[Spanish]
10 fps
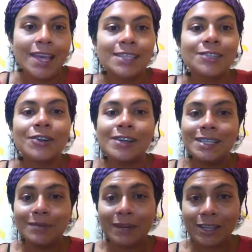Esto que
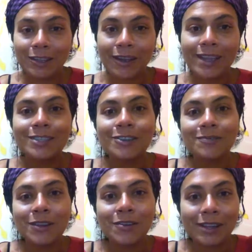les brindo es
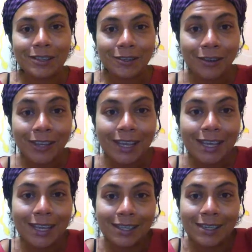con mi corazón
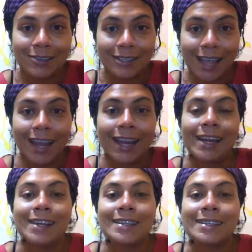y es de los
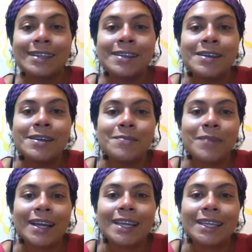ángeles
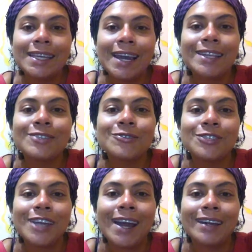para quien quiera
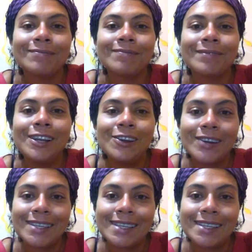escuchar y
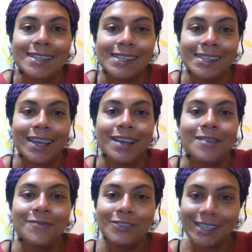lo necesite.
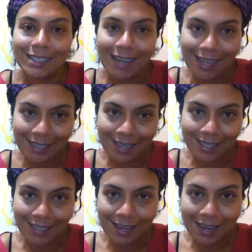Muchas gracias.